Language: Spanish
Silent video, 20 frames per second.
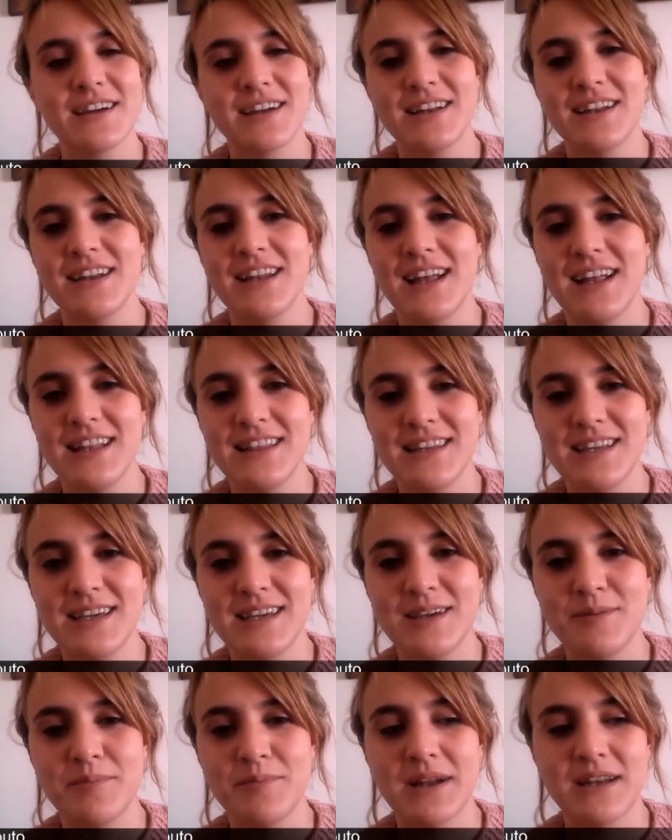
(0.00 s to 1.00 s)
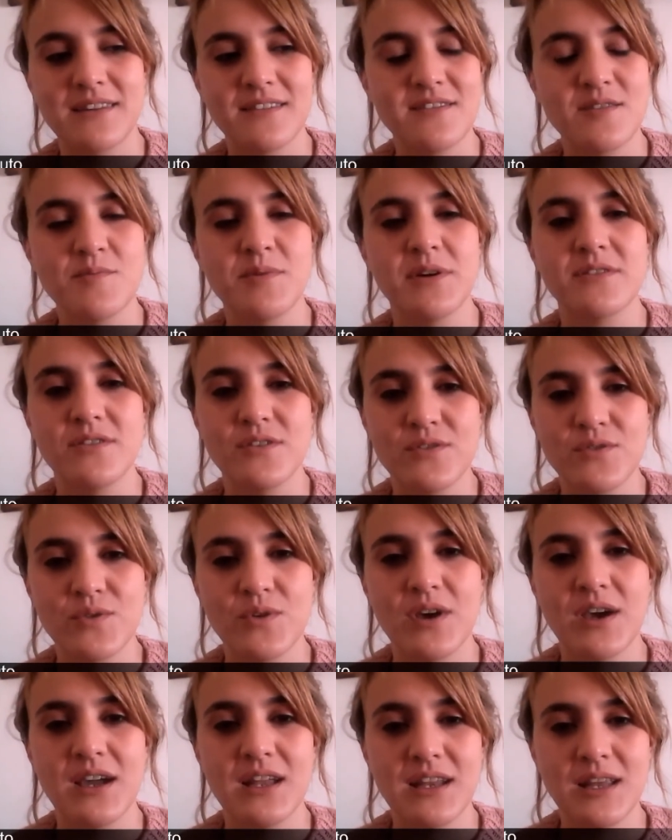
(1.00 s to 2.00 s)
general de participación
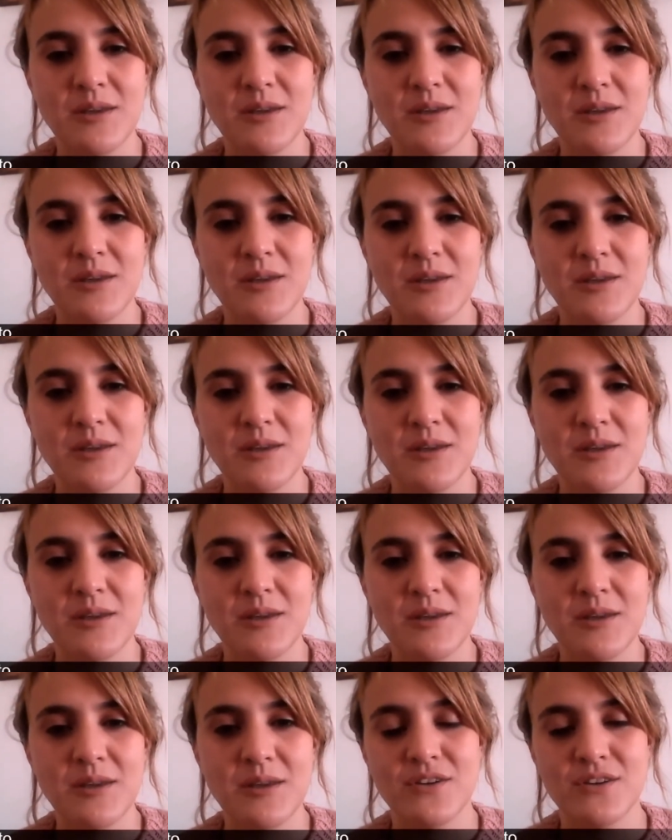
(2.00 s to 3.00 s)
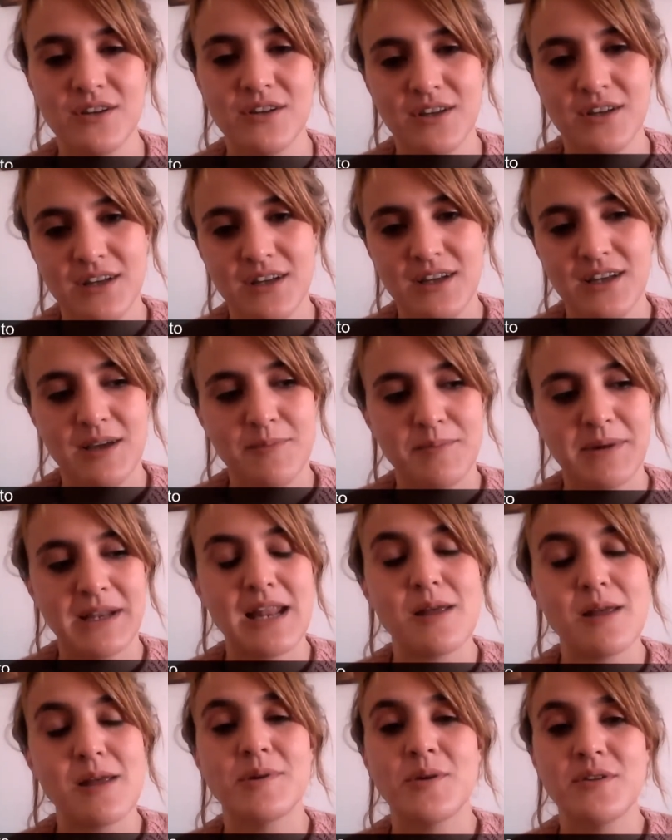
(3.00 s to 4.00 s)
ciudadana y prevención,
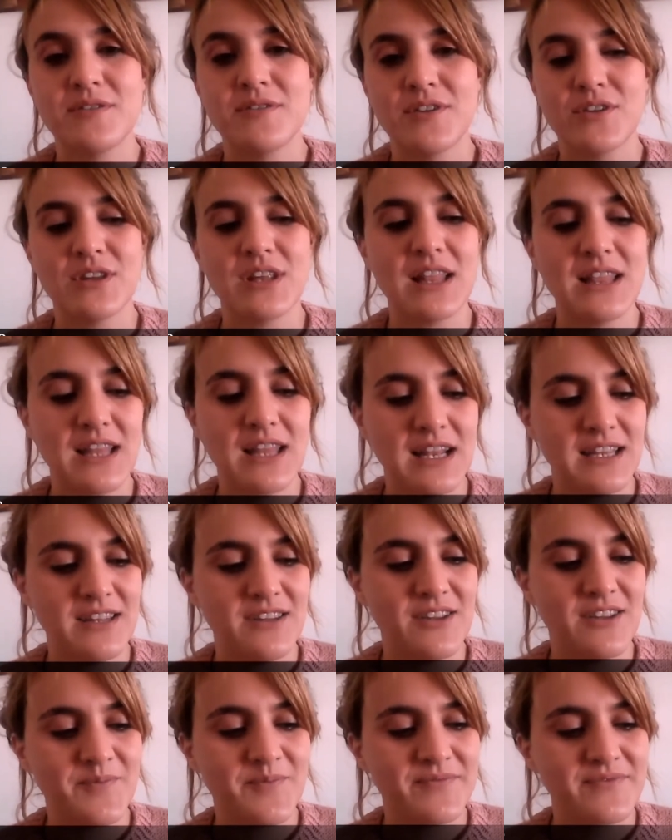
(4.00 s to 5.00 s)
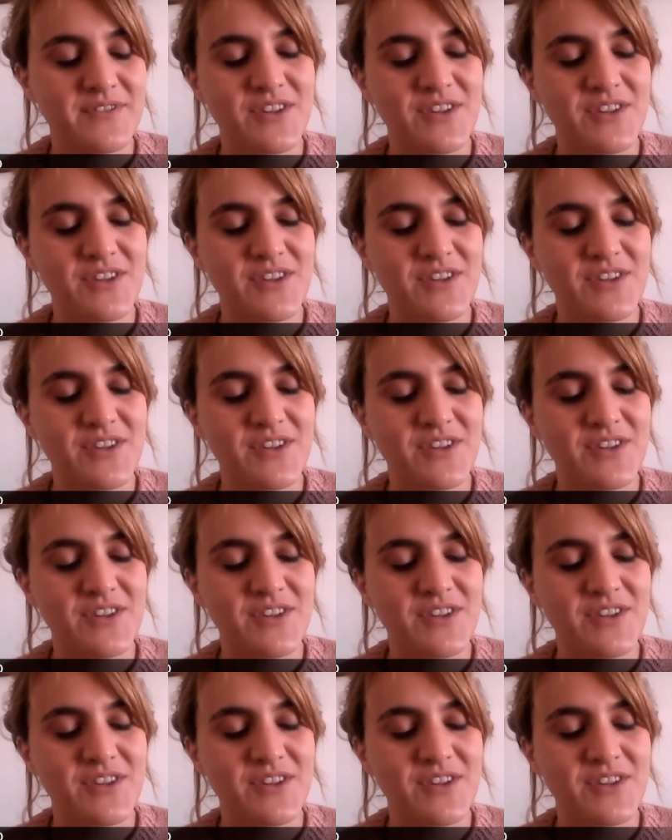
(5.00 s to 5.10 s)
para la prevención del delito.